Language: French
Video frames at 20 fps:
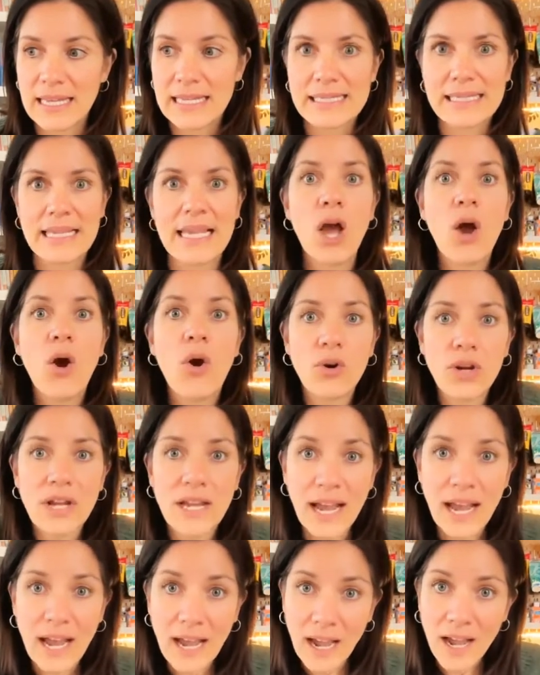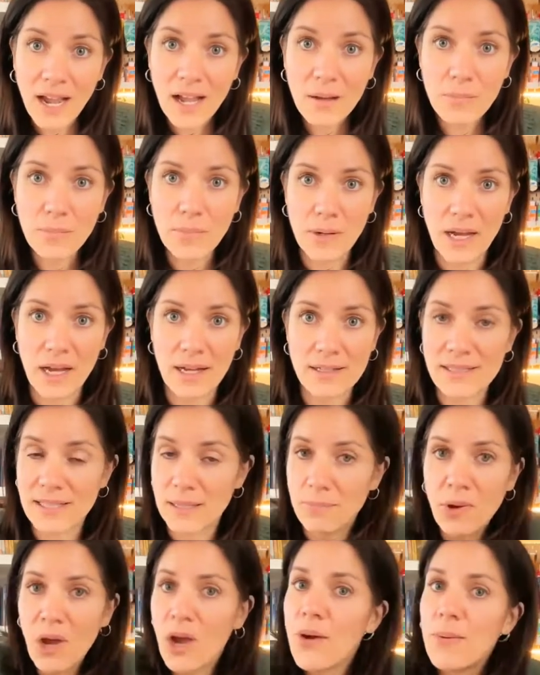c'est un grand pas. C'est
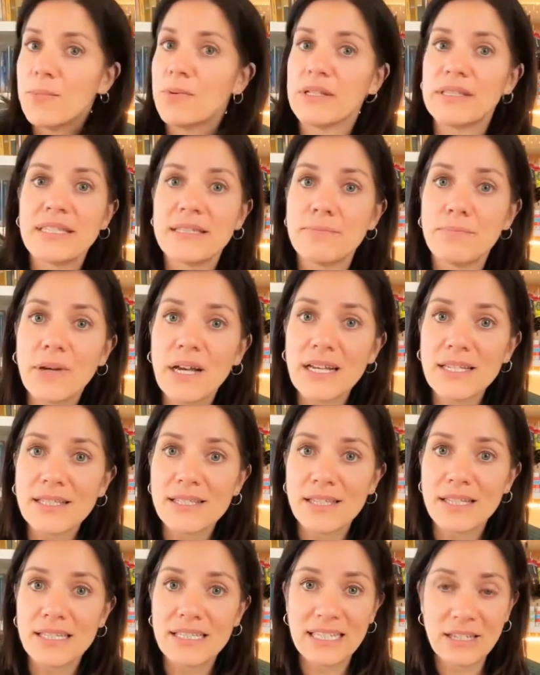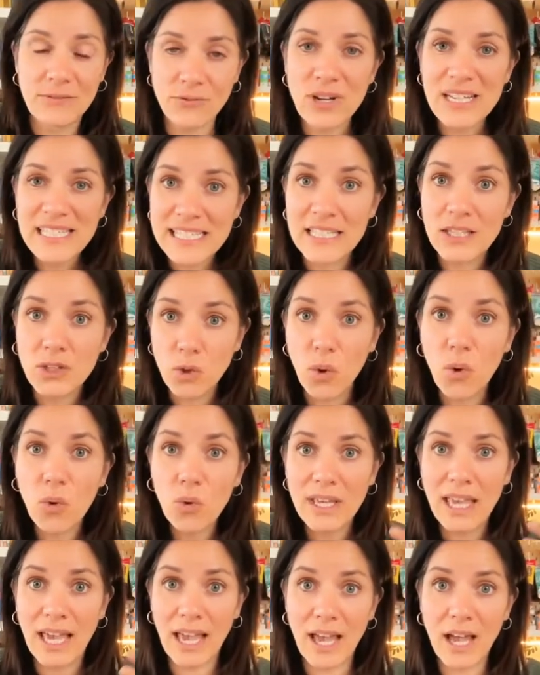pas un petit pas, ça. Des fois, c'est trop
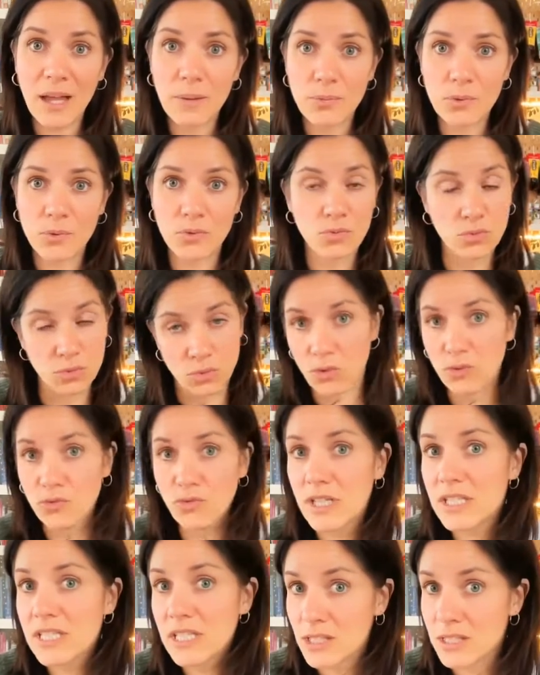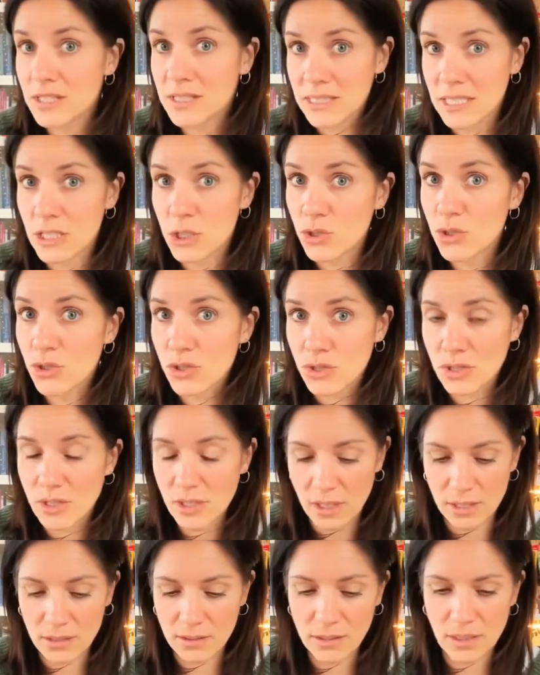grand pour nous. D'autres fois, c'est juste.
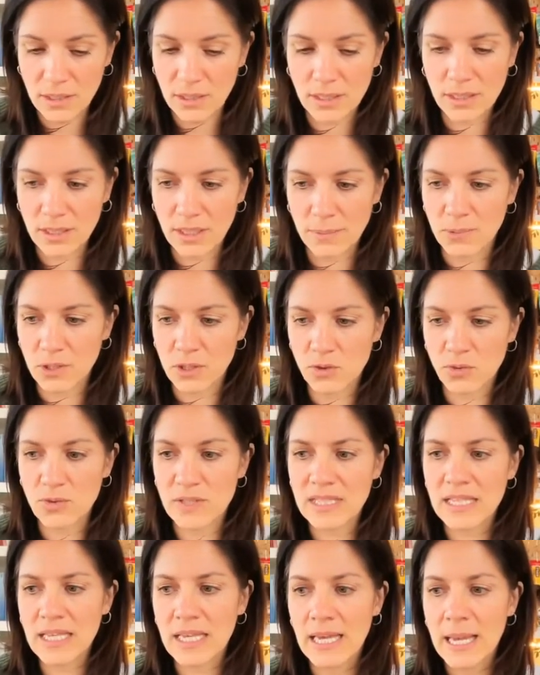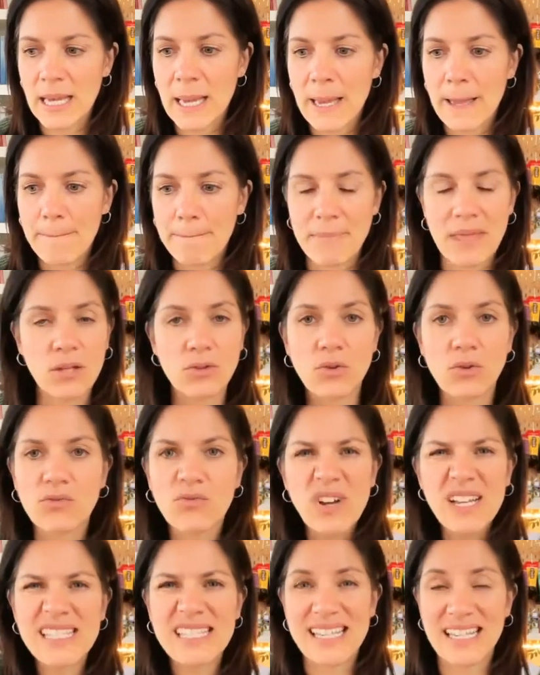Hein, il n'y a pas de souci. Mais d'autres
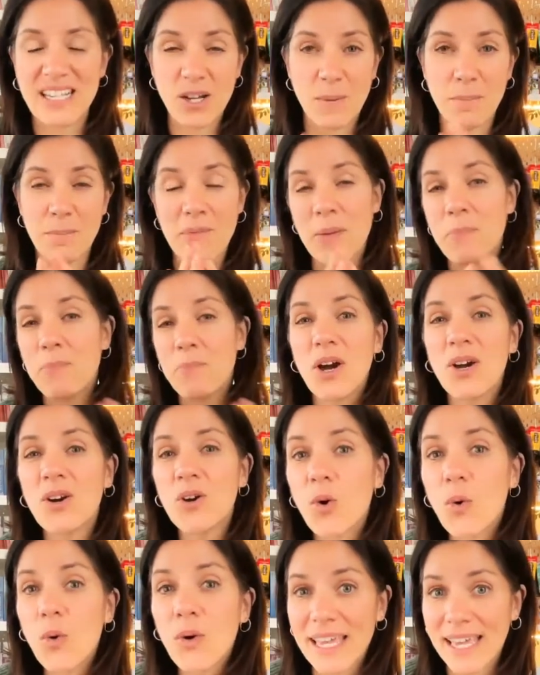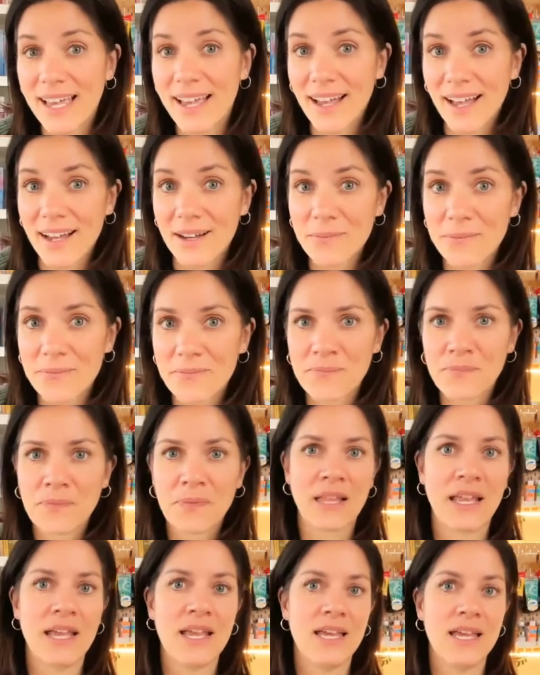fois, c'est quand même pas cohérent.
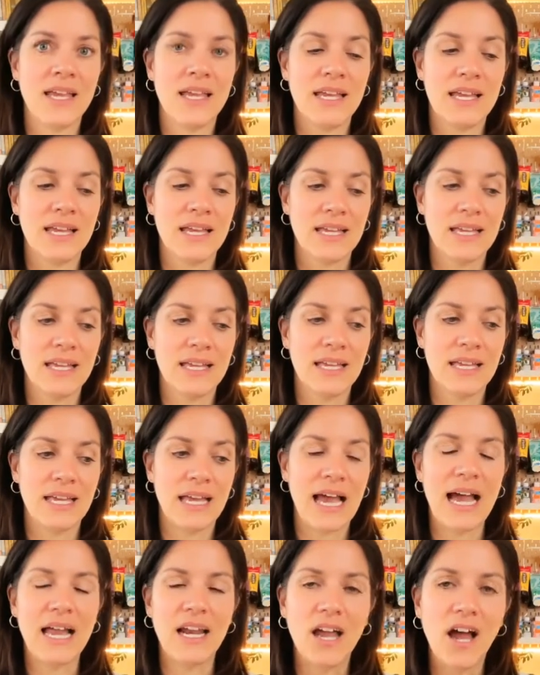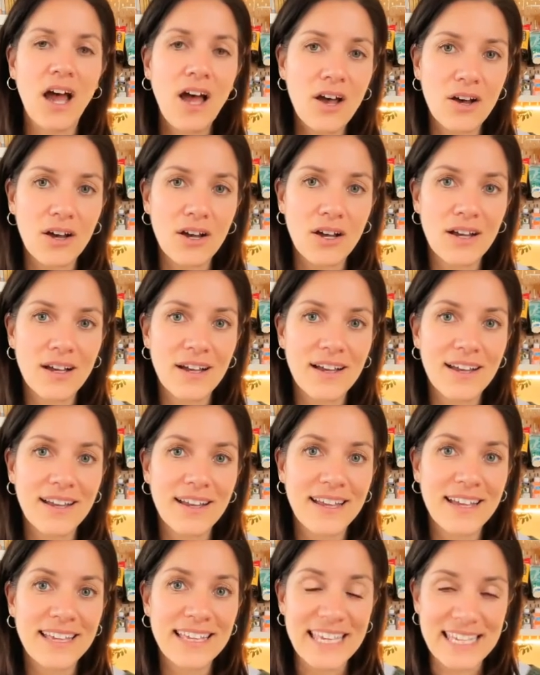Alors,
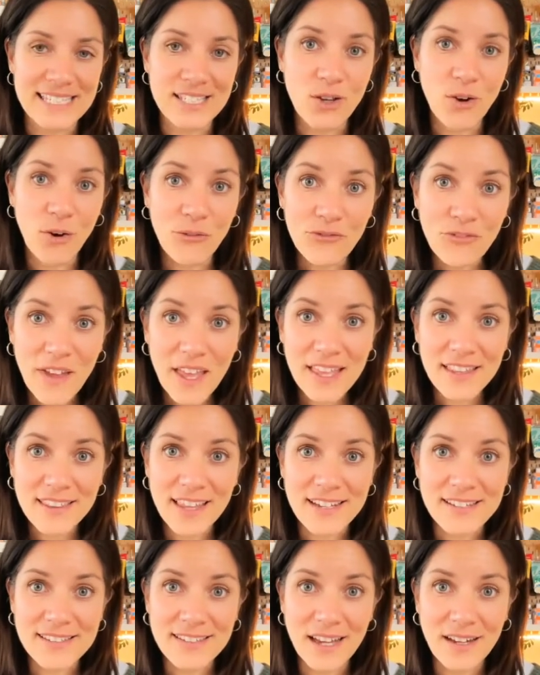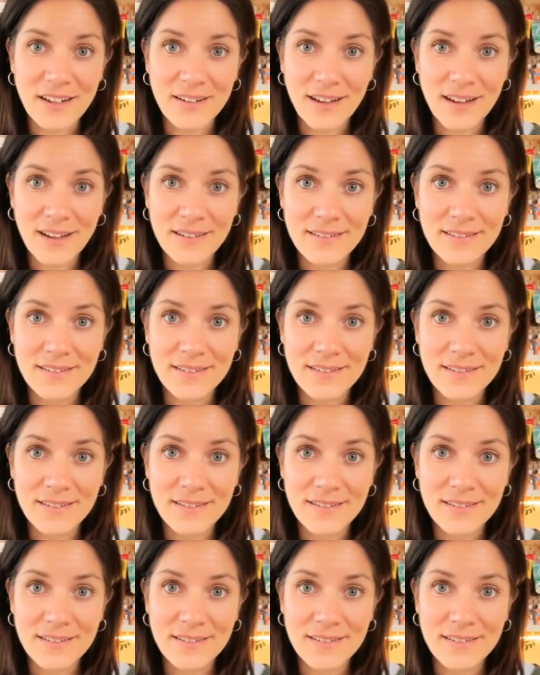qu'est-ce qu'on fait dans ce temps-là?